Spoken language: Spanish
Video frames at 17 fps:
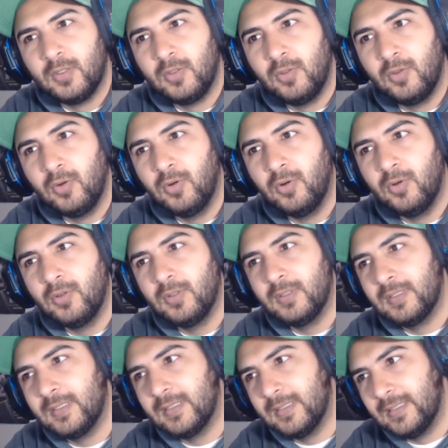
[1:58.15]
con
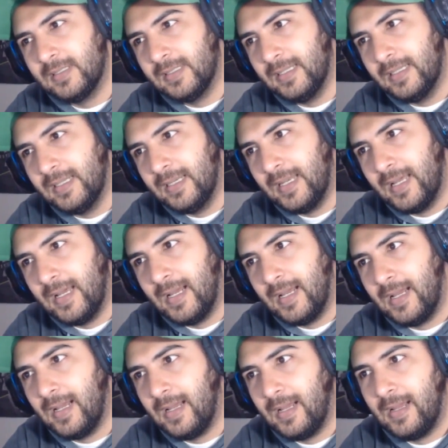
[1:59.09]

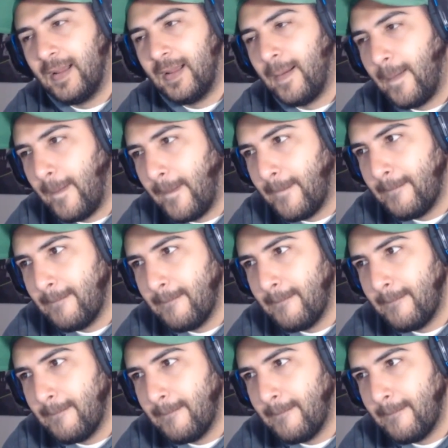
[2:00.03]
la